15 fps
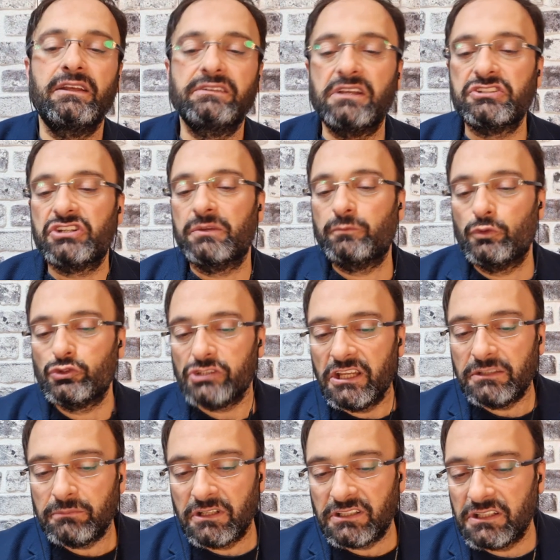teşebbüs
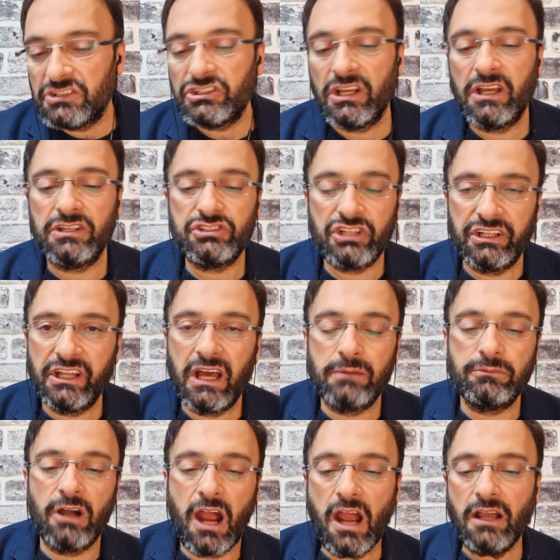etmedikçe
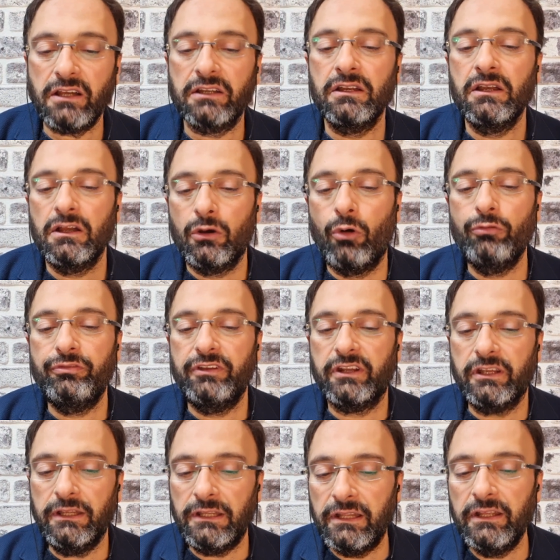Cenab-ı Hak o
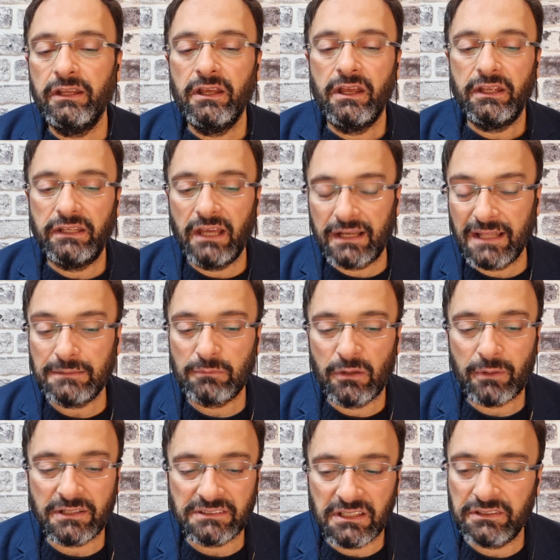fiili
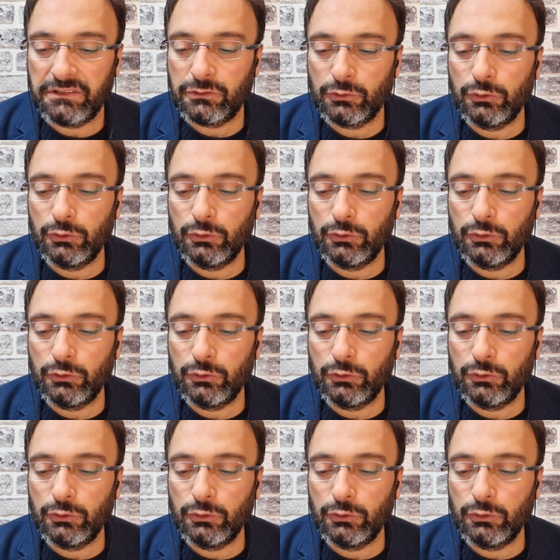yaratmamaktadır.